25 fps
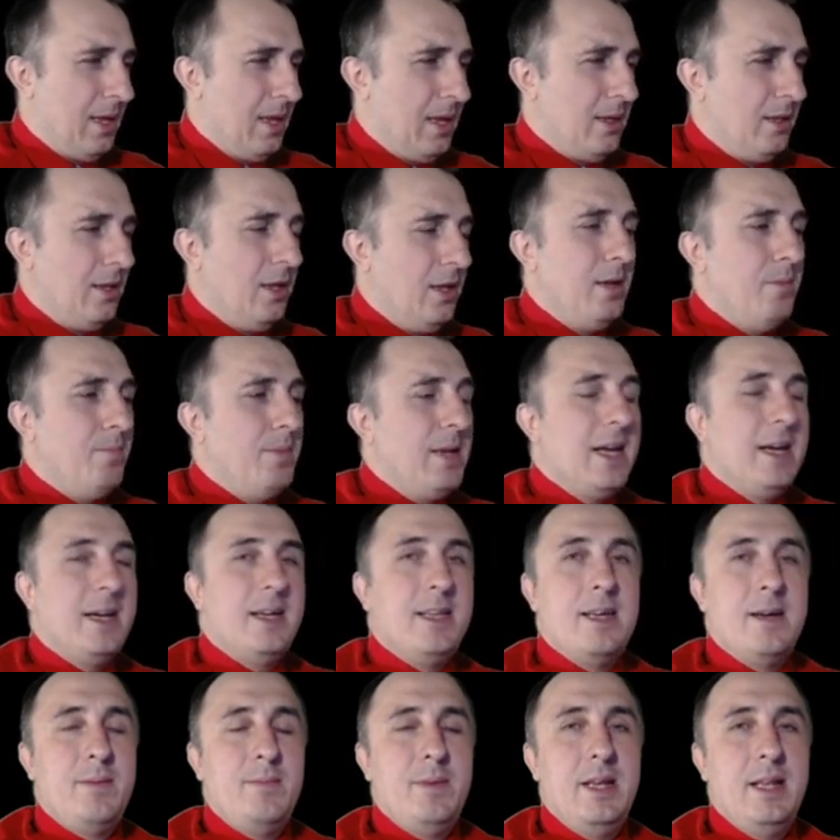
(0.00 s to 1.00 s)
No i
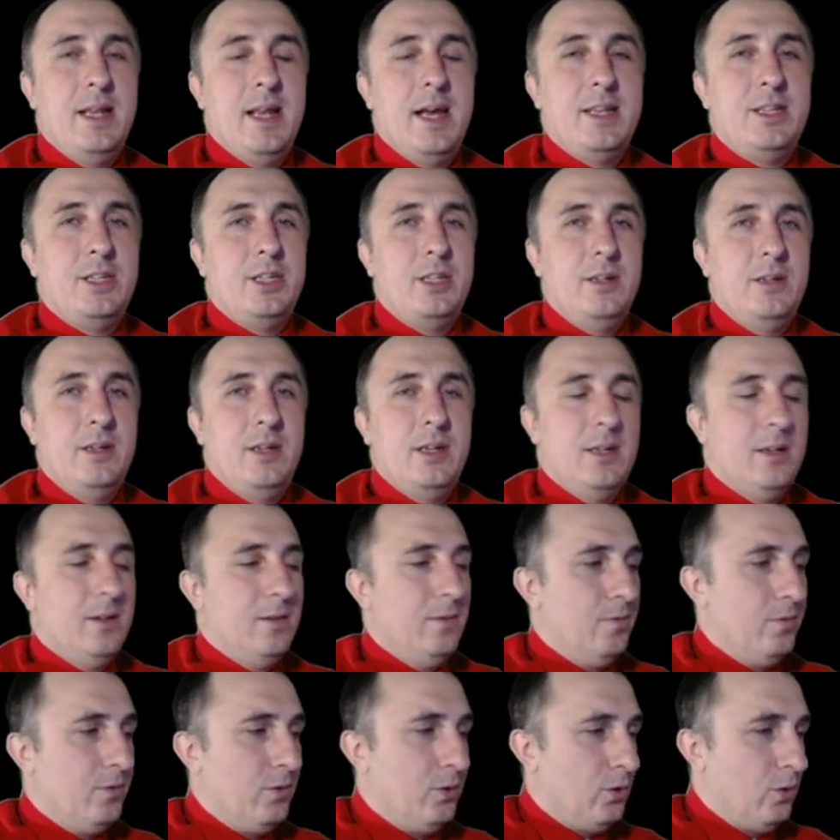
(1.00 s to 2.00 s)
pięknie mi leci
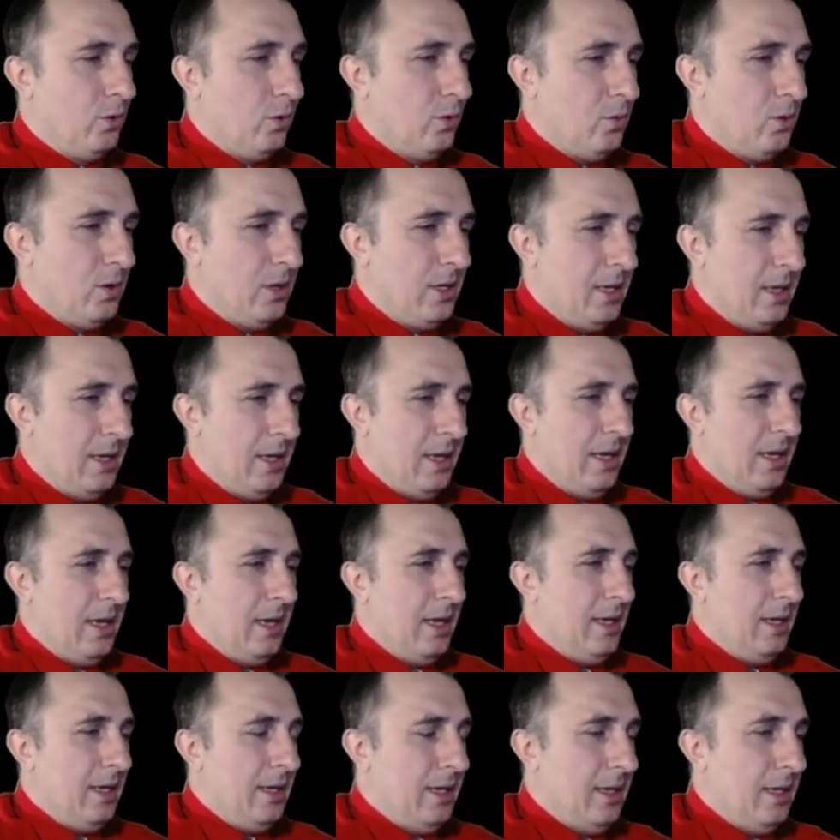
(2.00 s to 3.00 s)
w dół.
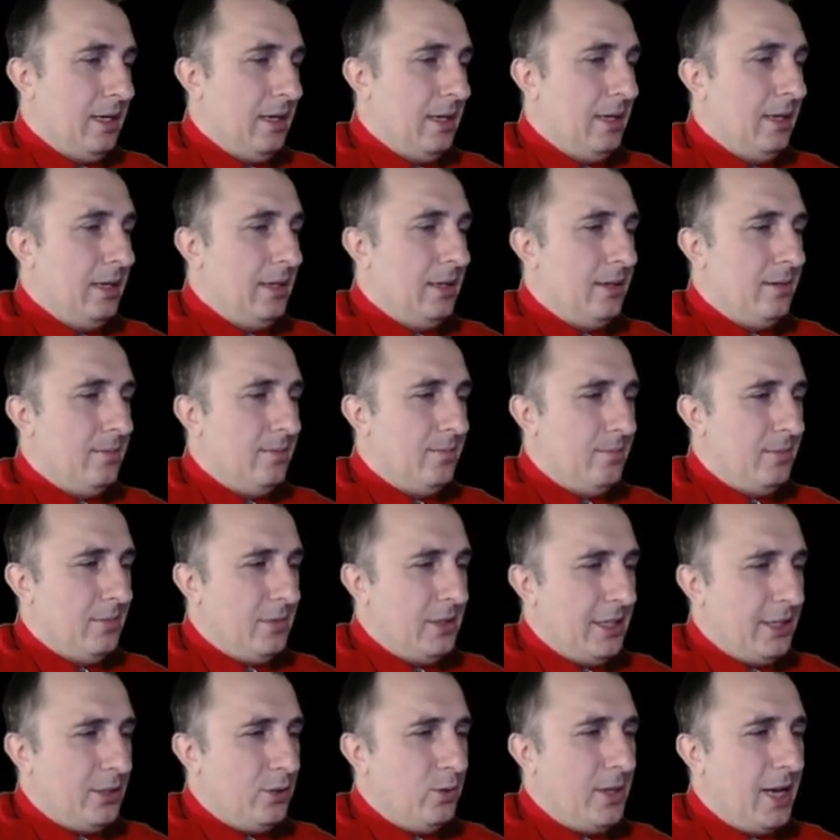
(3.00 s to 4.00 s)
E,
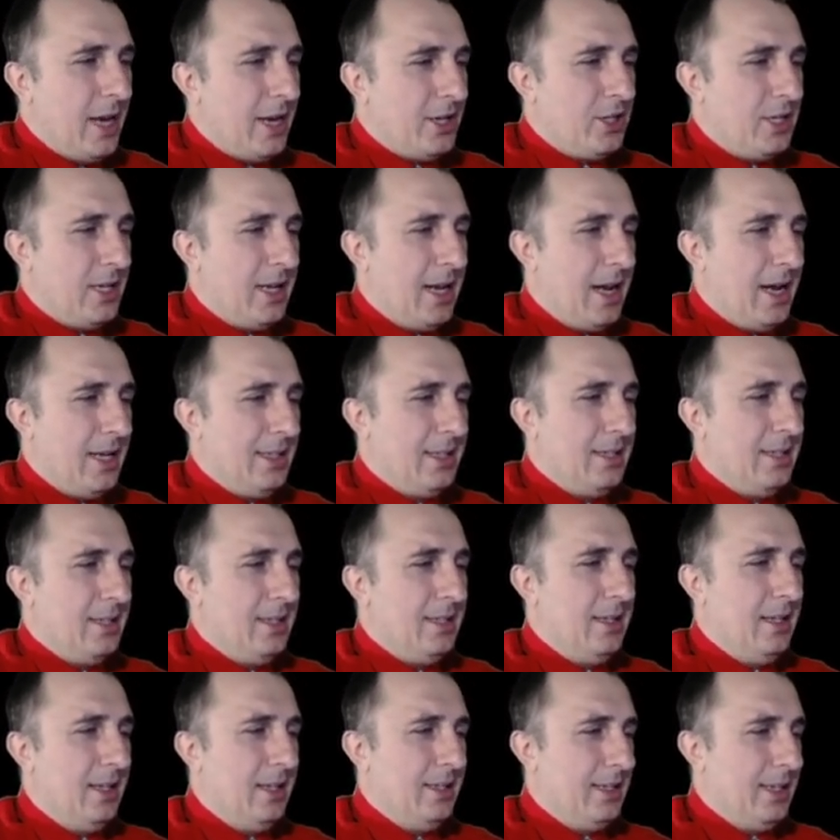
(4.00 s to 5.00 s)
rysuję ślad,
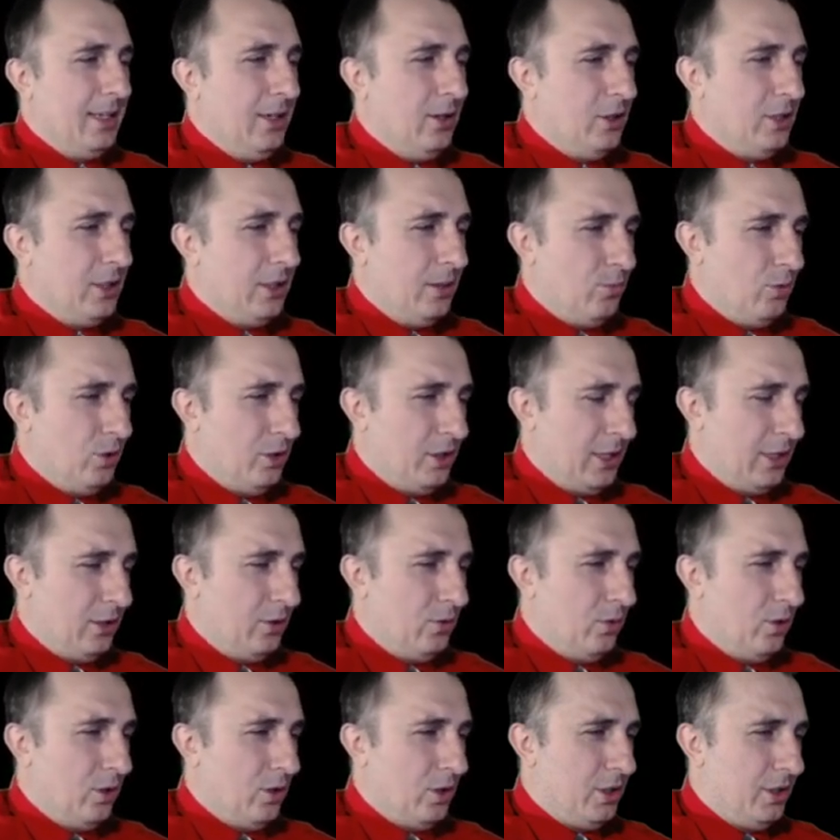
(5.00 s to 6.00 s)
dlatego że muszę
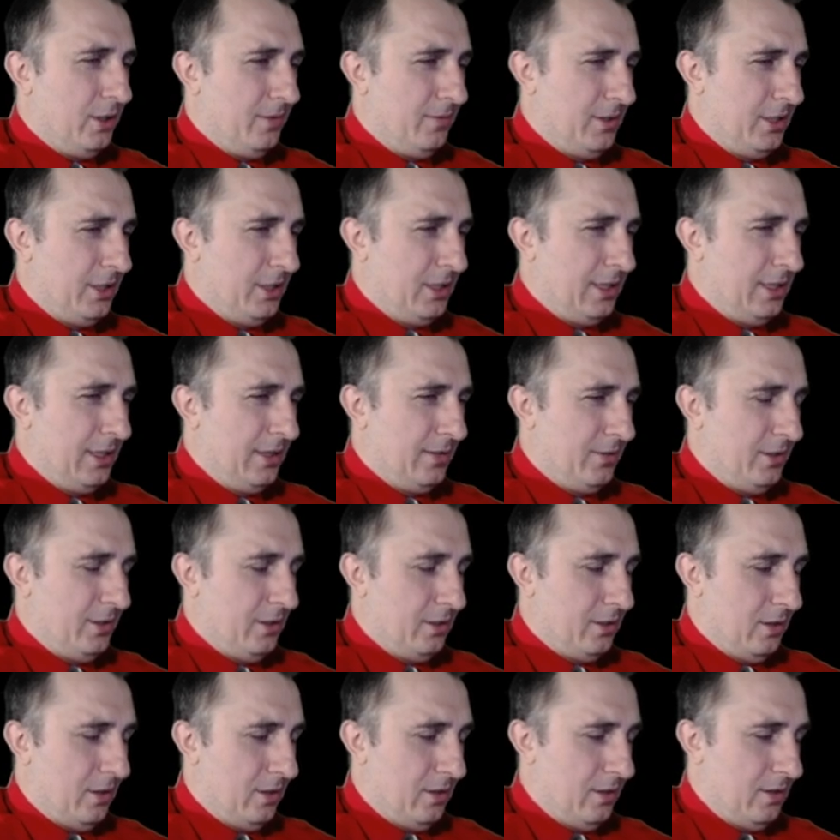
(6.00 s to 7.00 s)
tu oczywiście w
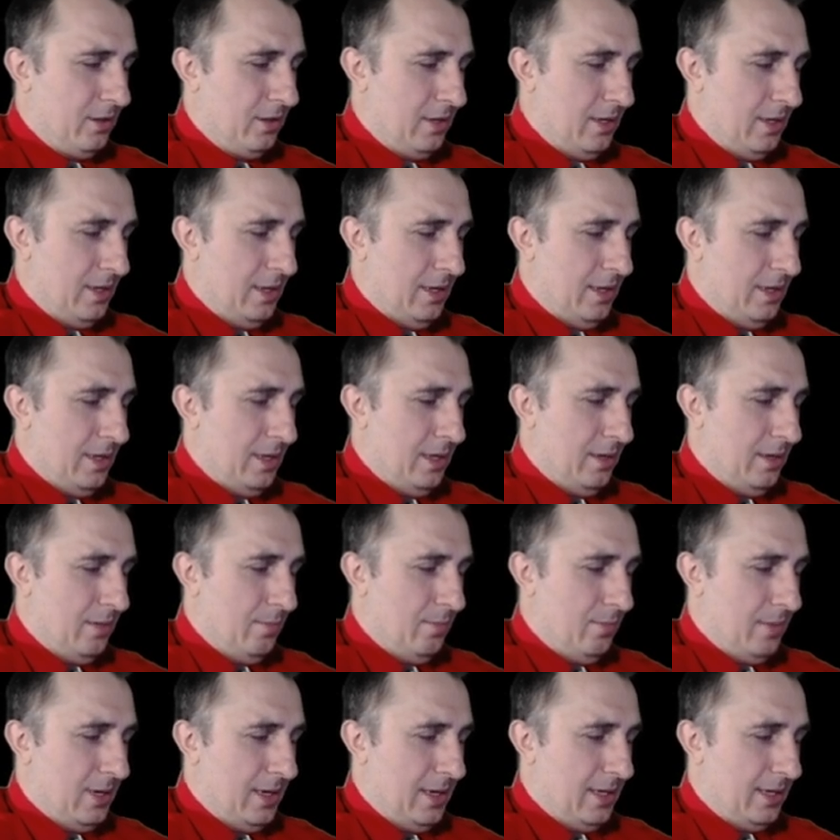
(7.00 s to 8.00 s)
draw
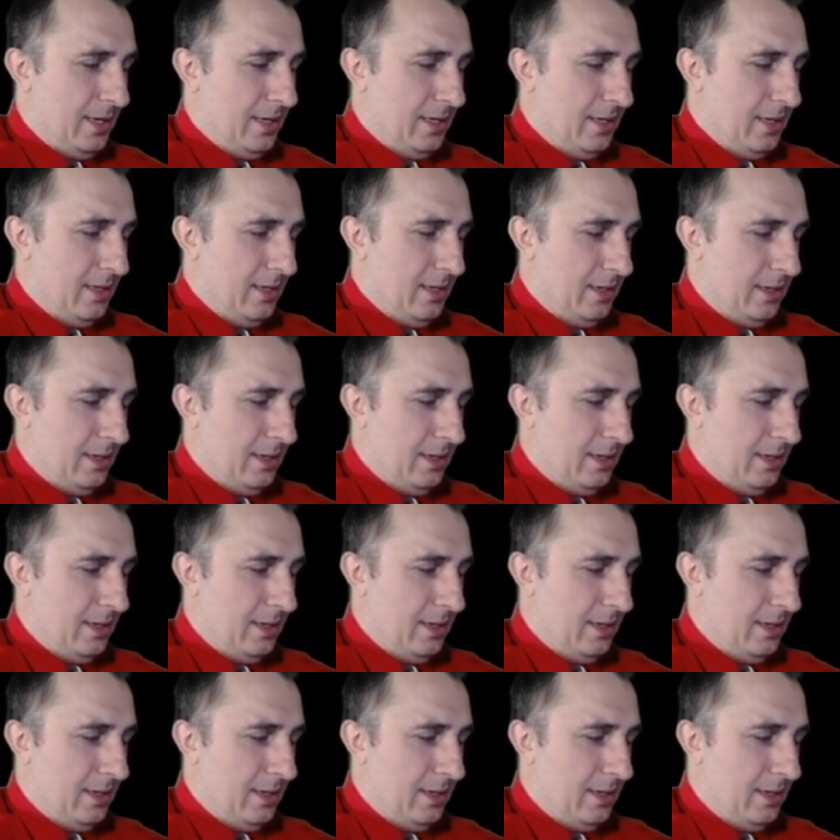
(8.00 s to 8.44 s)
back